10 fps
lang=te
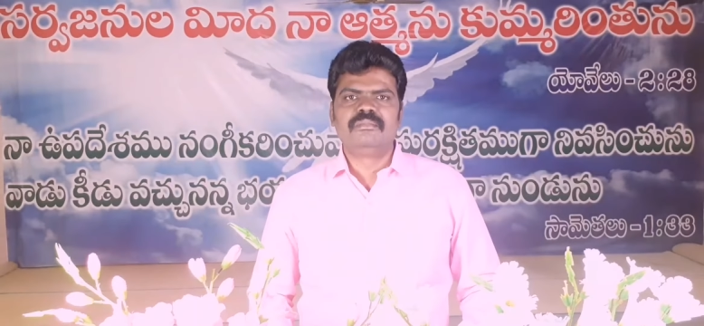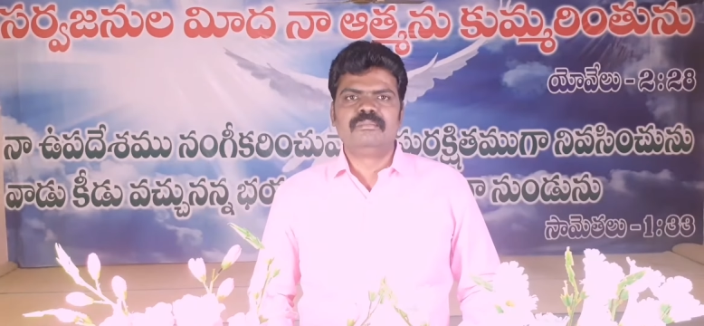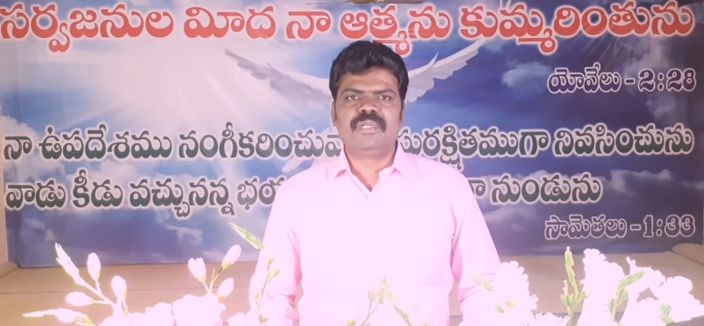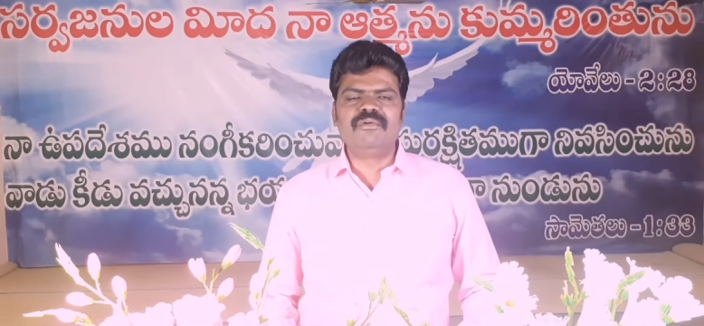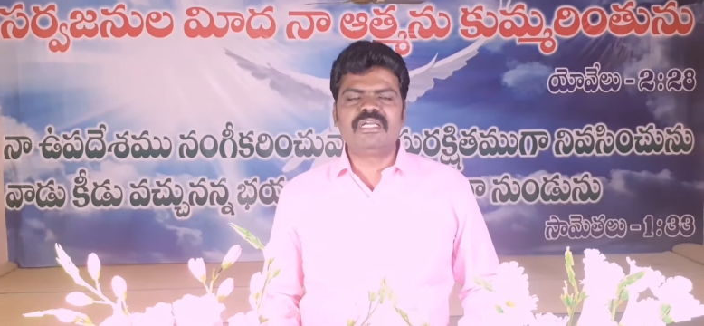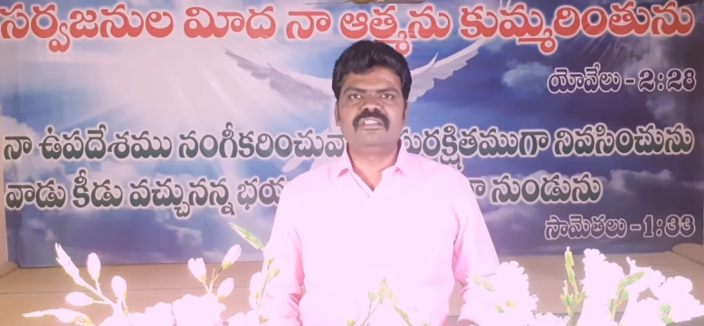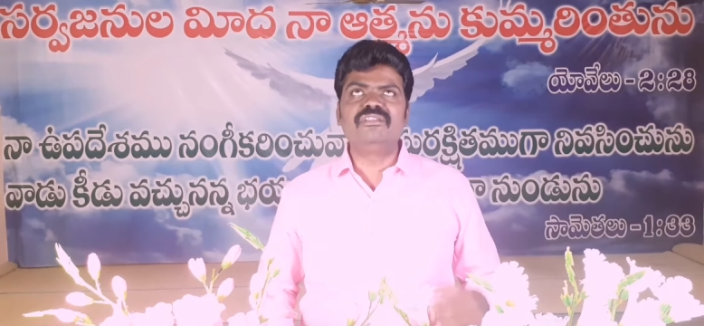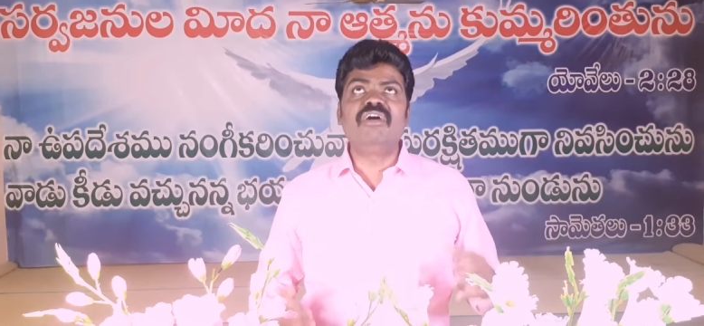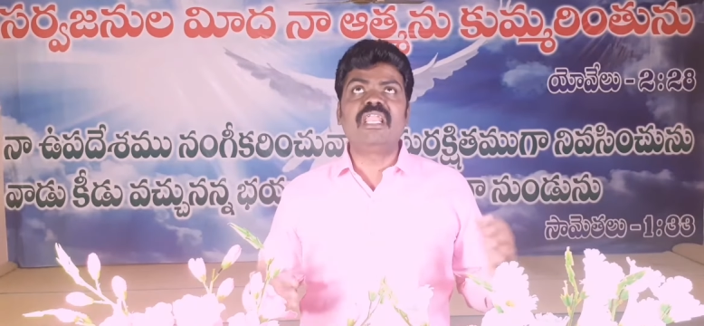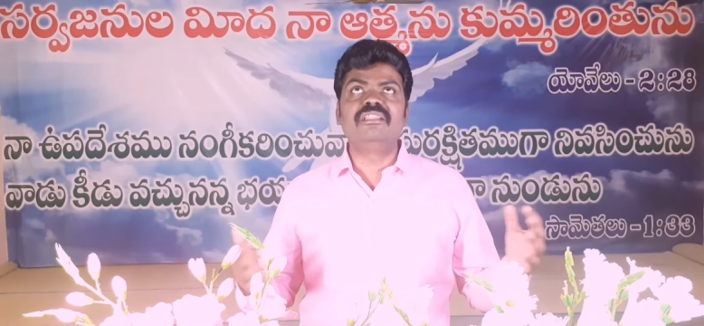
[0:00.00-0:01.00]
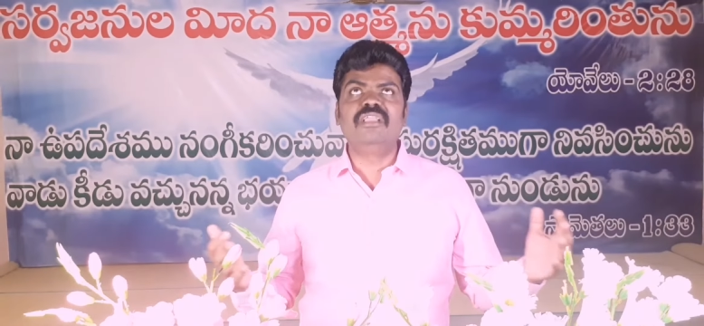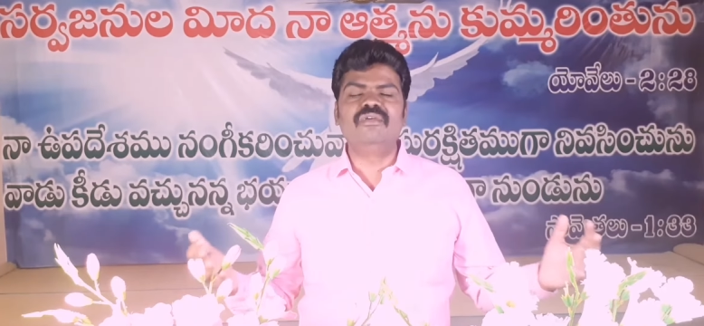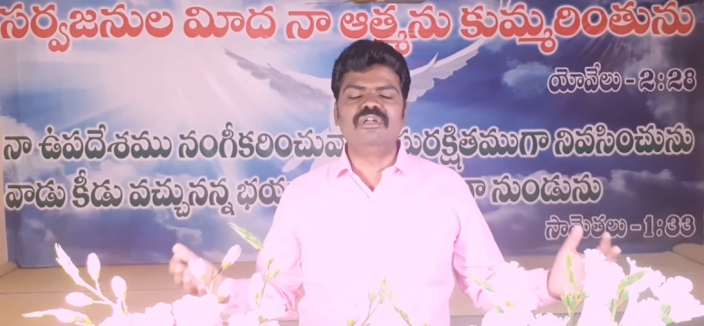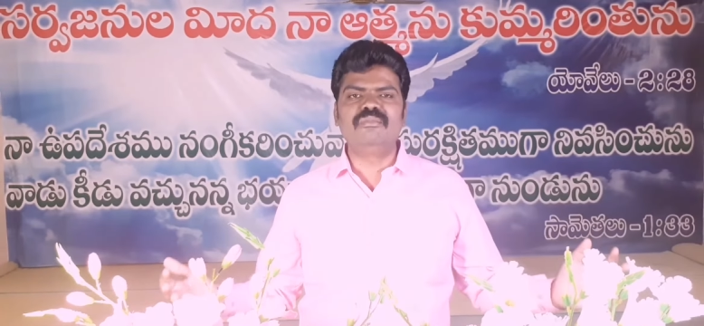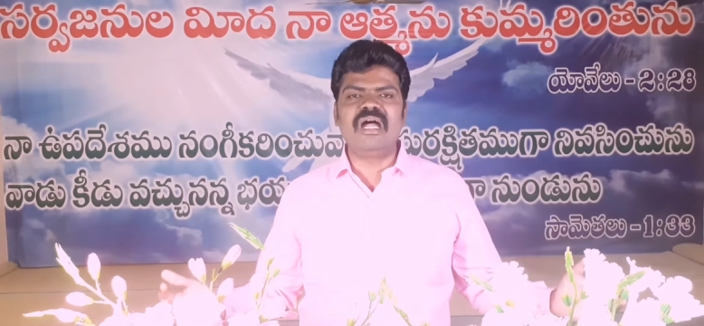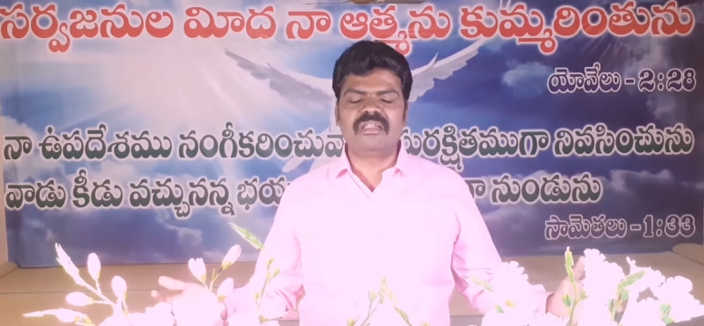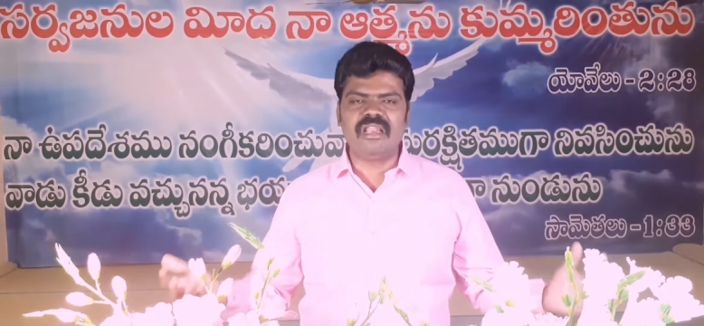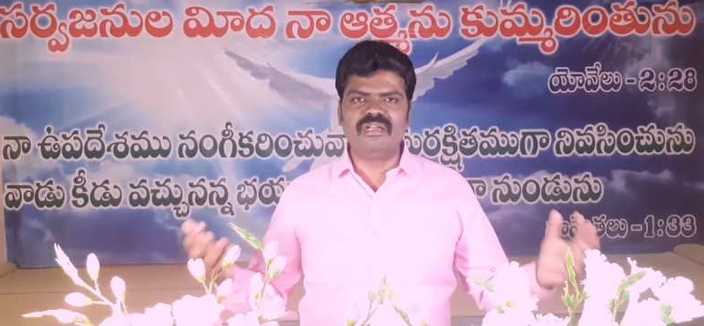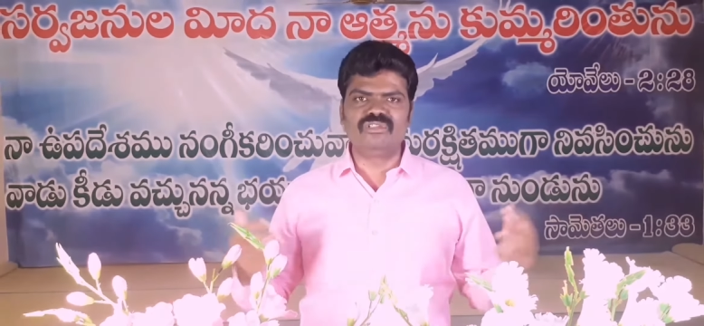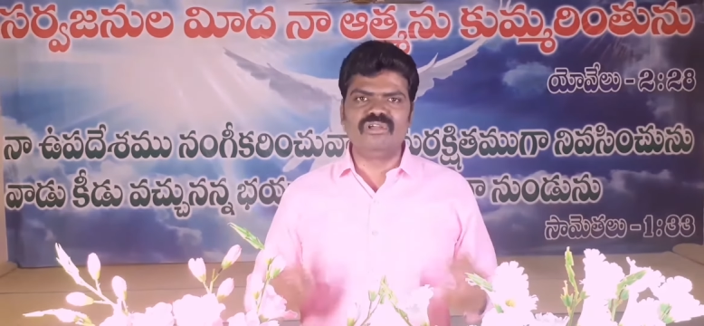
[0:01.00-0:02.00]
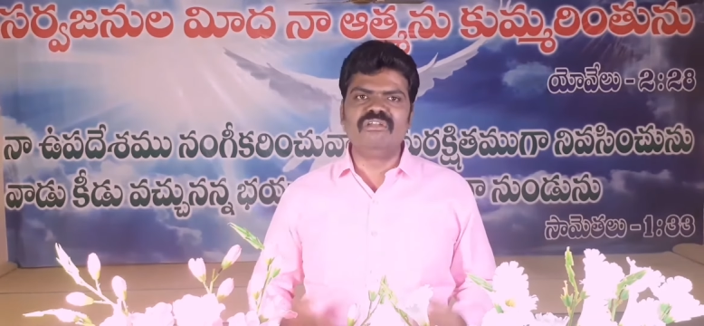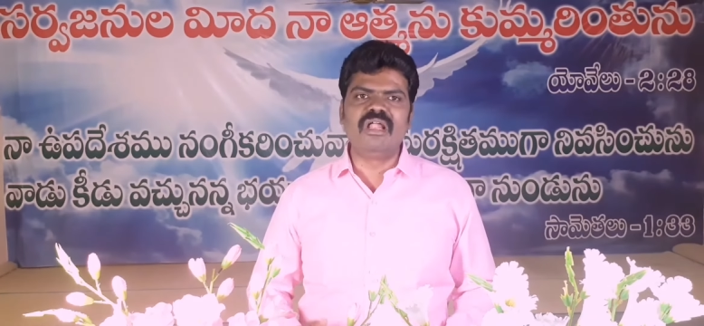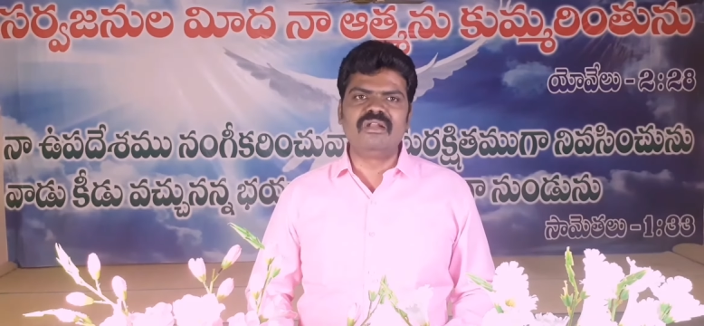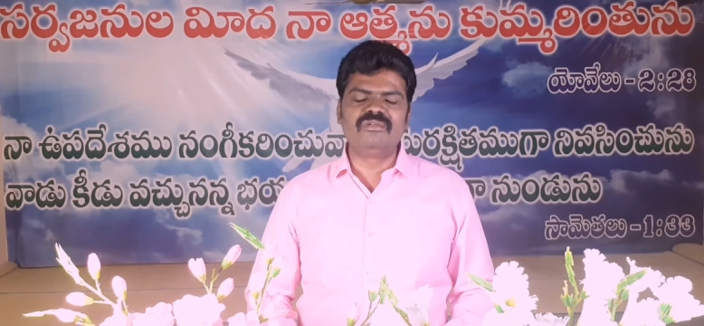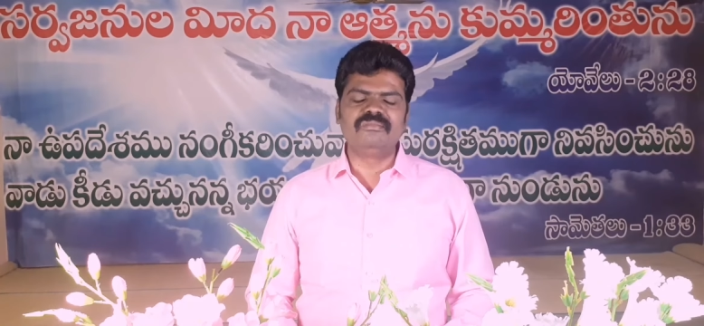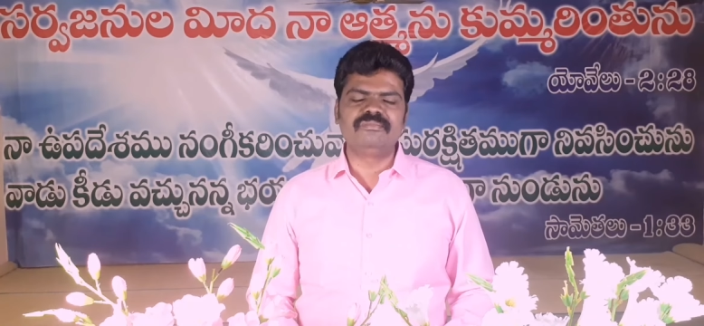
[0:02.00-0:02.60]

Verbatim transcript: ప్రవక్త ద్వారా దేవుడు మాట్లాడుతూ ఉన్నాడు